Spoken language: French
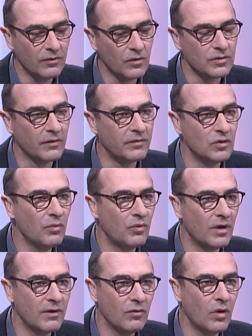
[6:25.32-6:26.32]
François Fillon
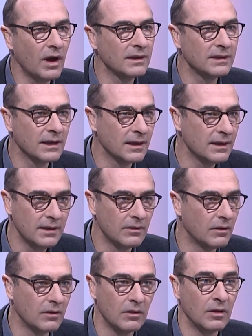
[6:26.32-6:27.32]
peut avoir très
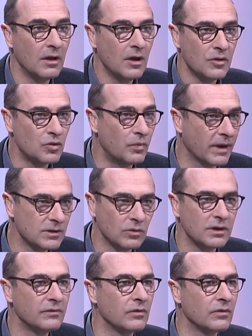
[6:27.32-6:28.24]
euh, suppression des